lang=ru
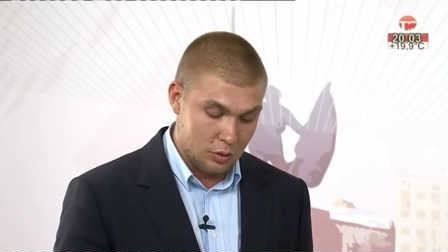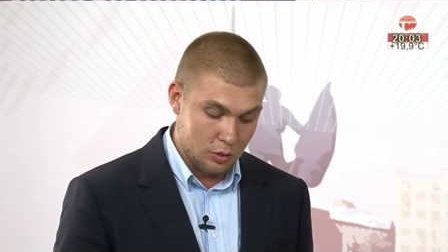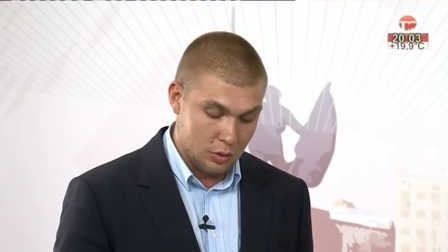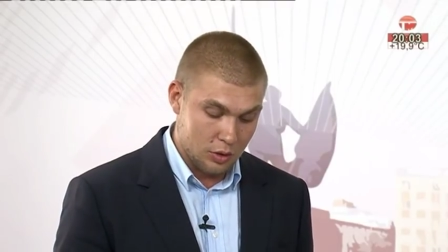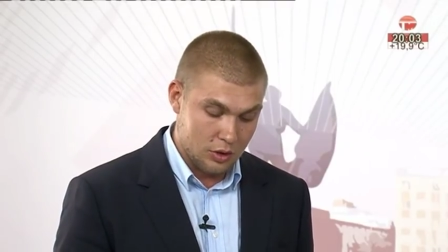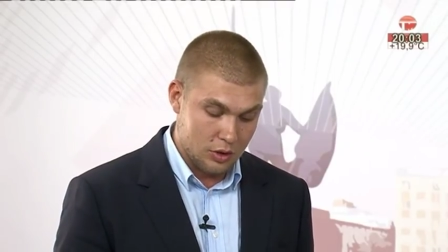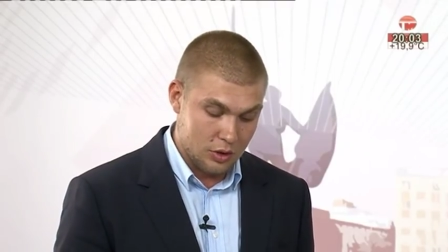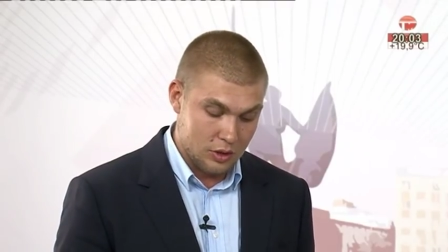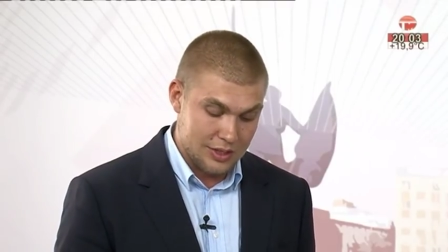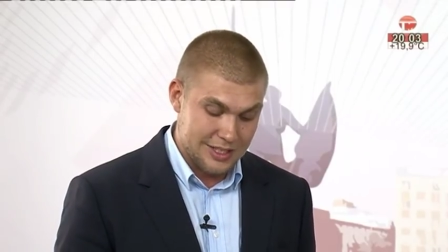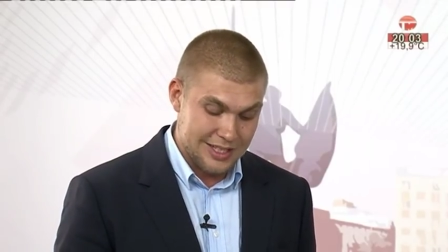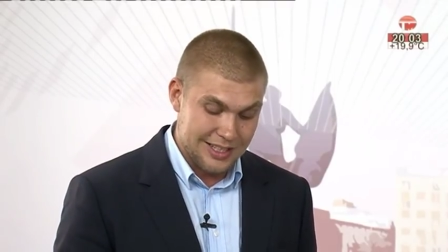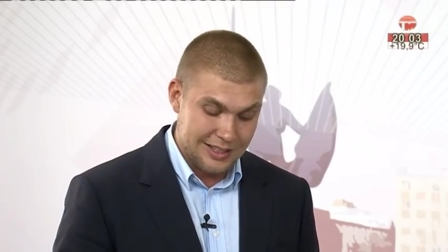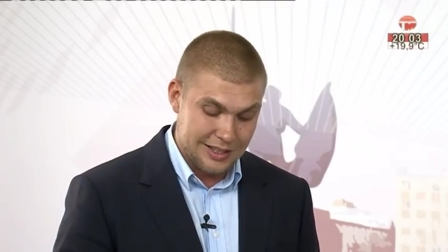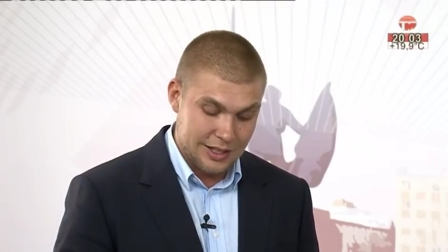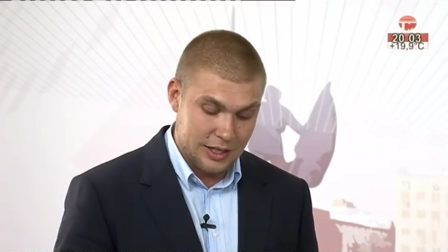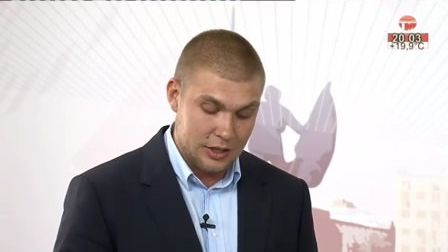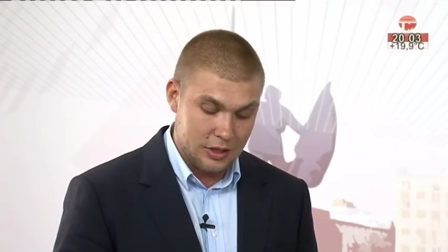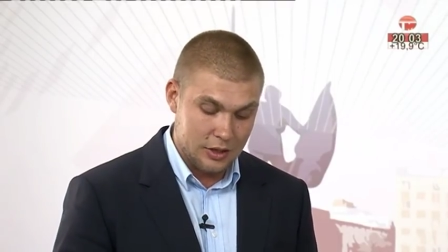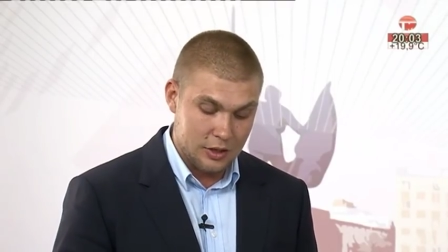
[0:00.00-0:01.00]
от
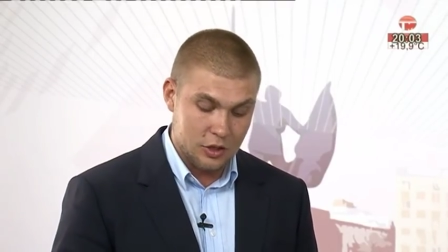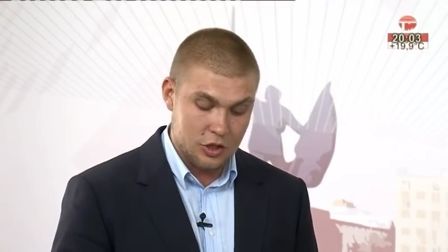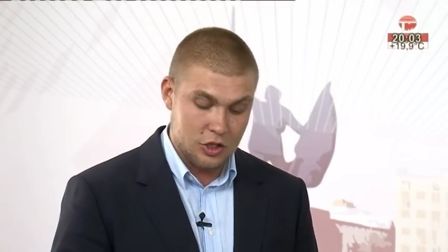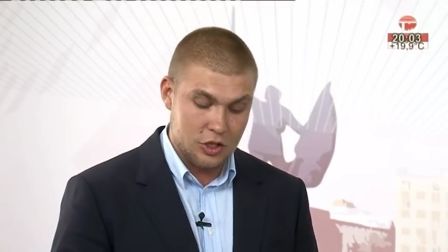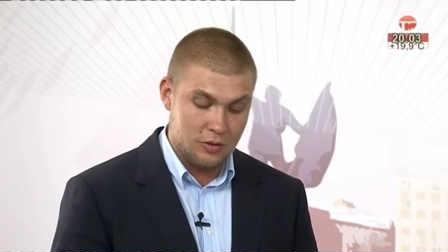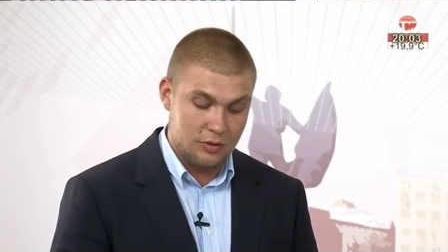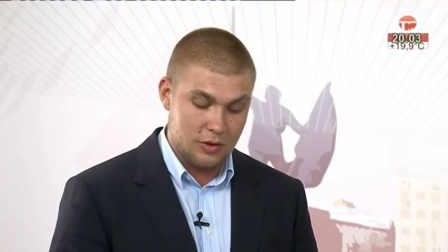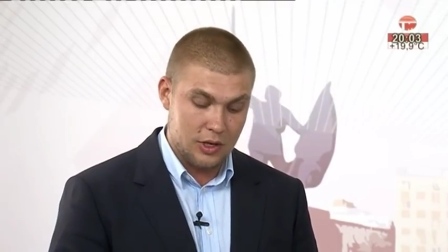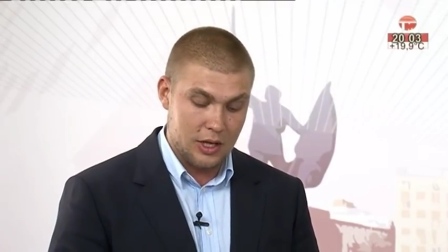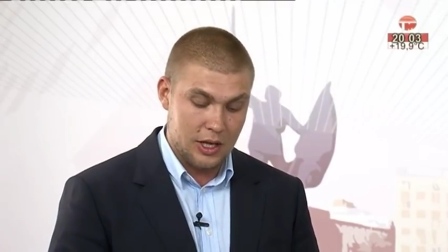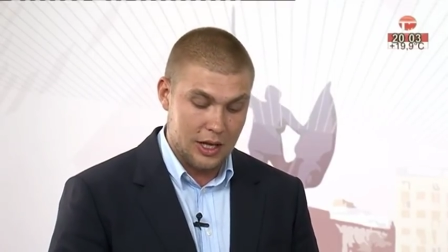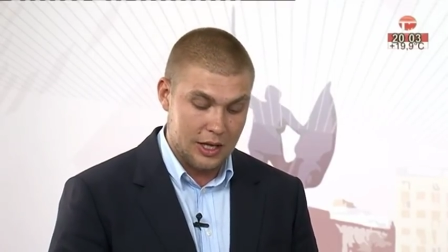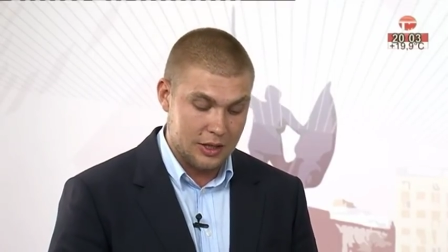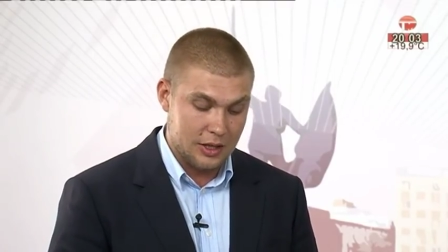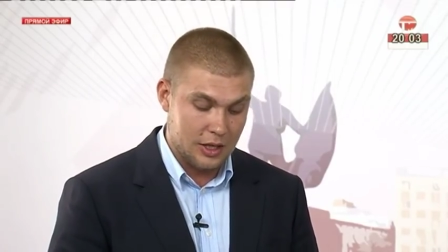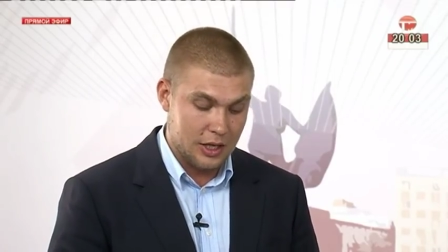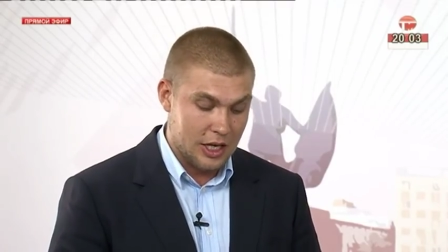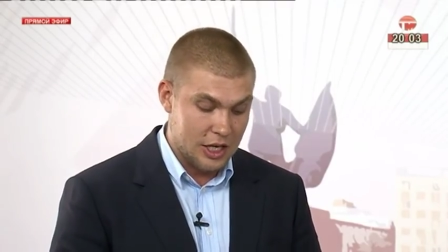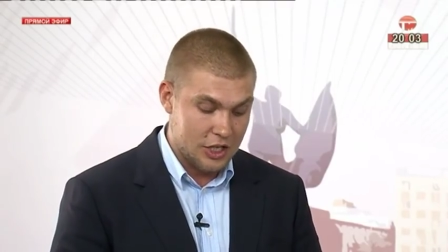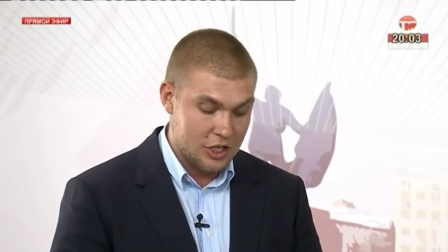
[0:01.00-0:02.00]
центра не должны влиять
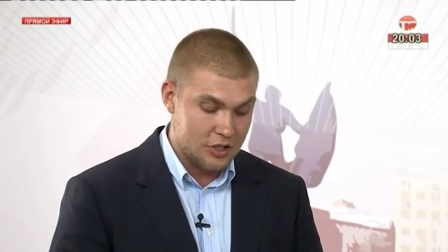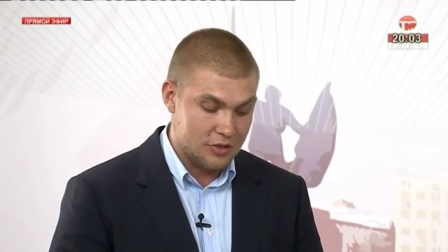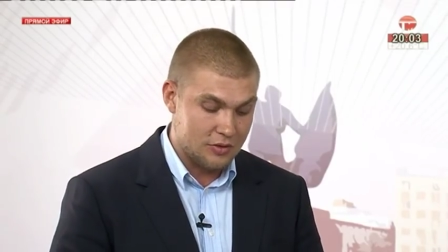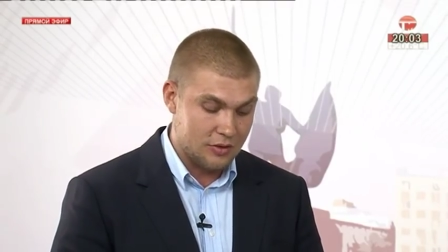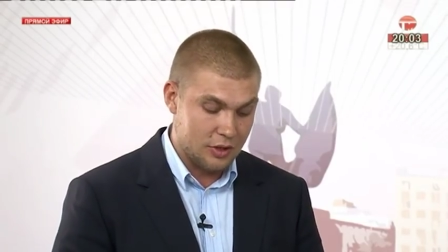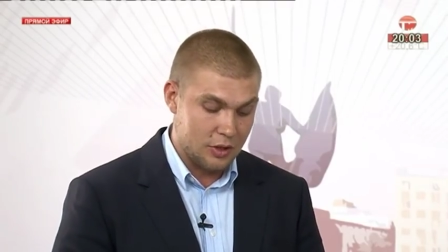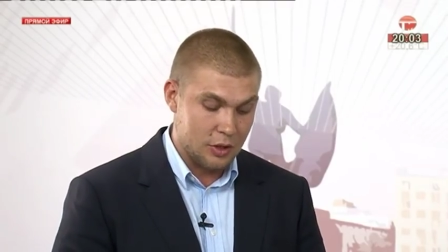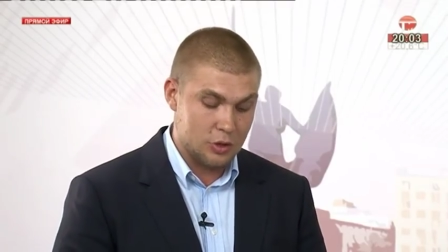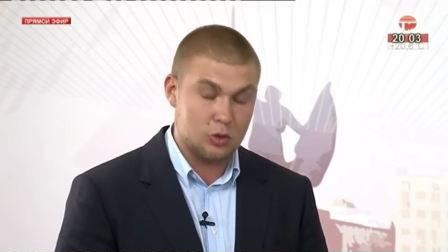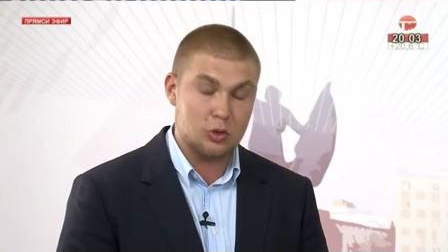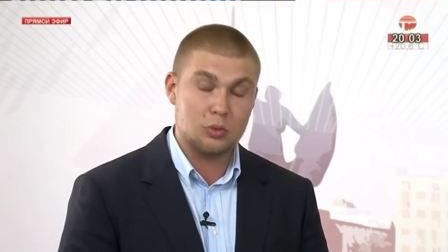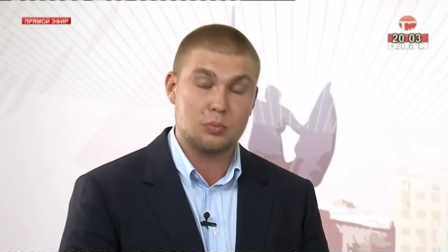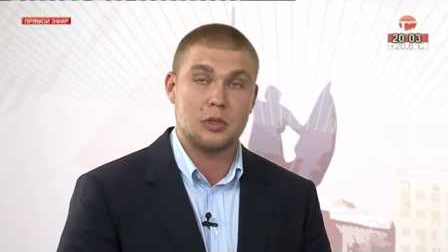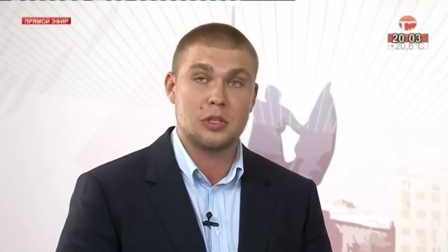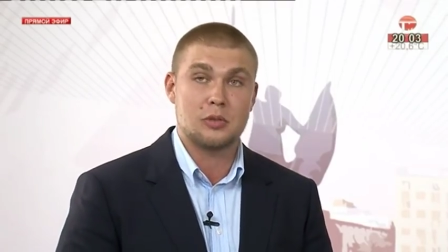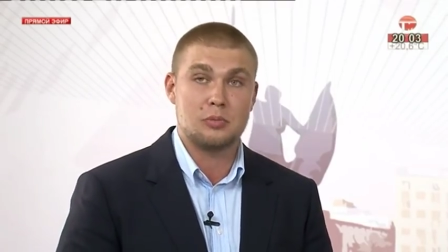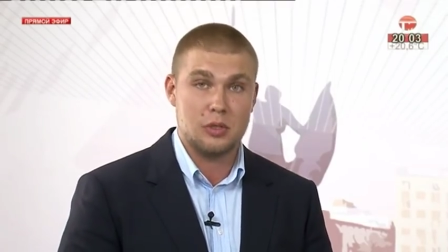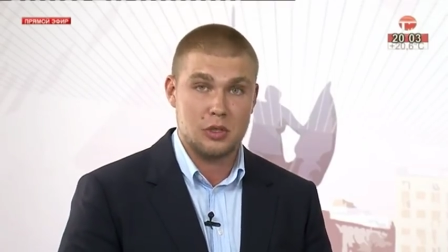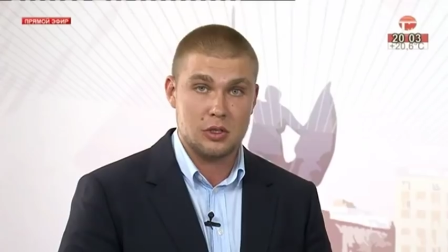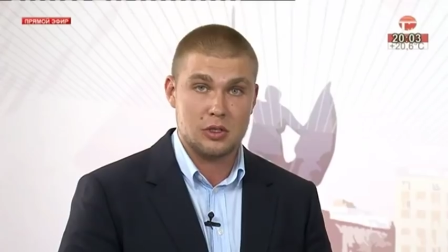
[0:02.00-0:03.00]
на качество и
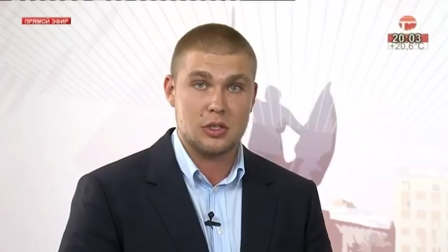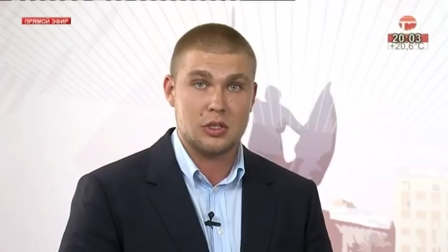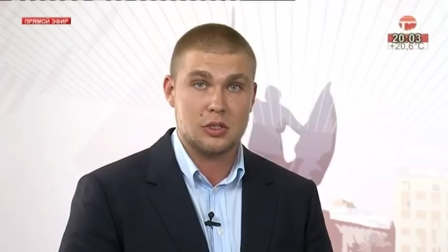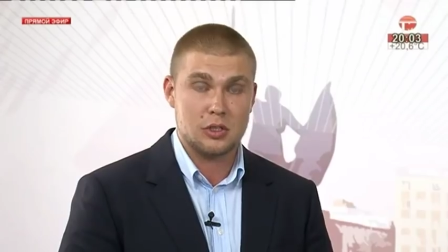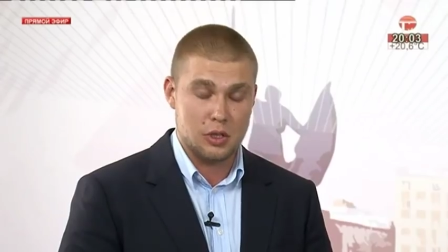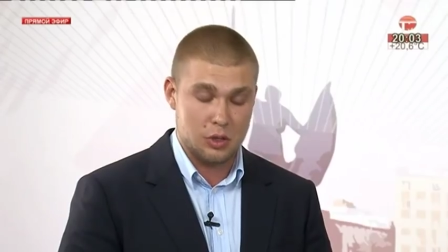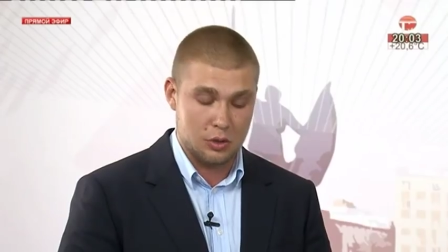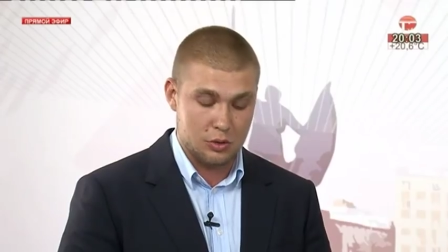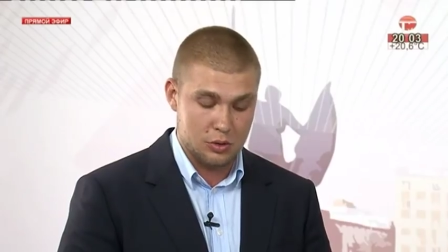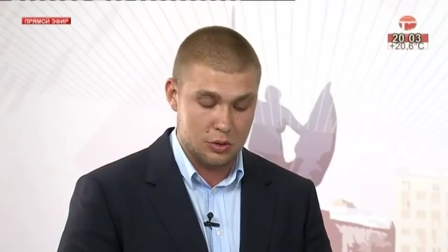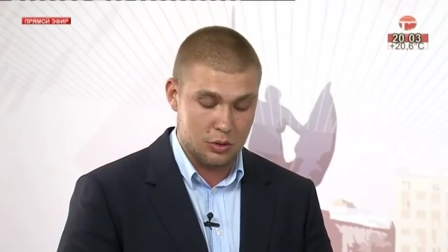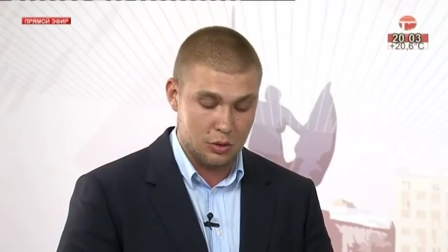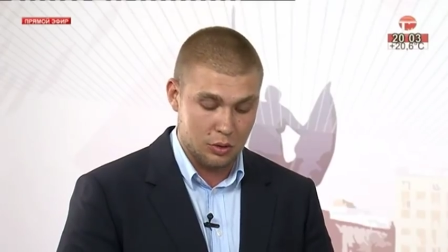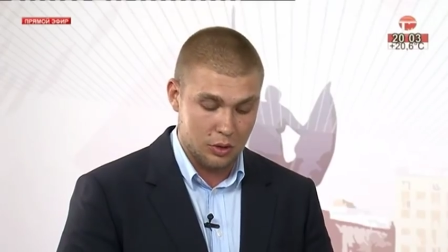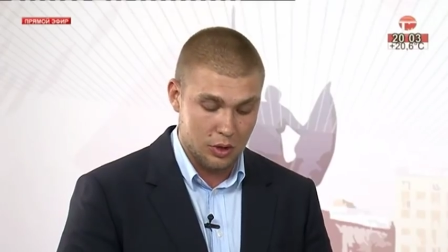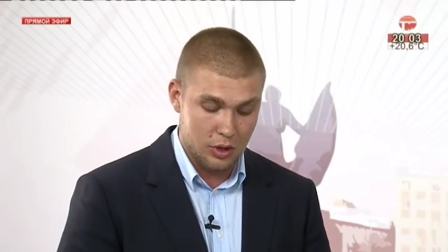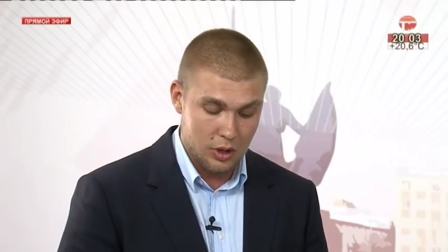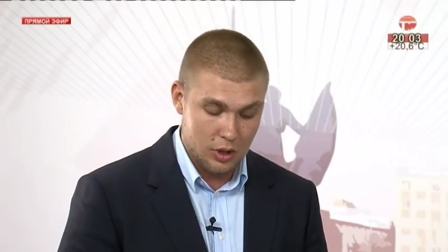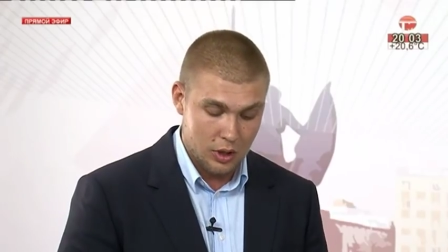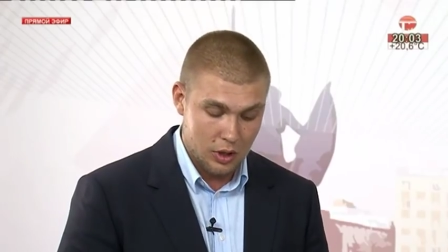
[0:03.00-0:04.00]
доступность медицинских
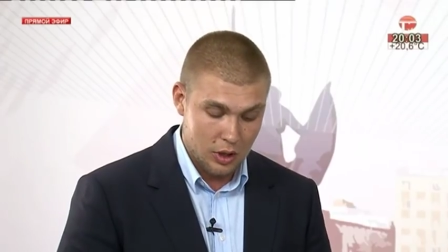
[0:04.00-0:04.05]
услуг.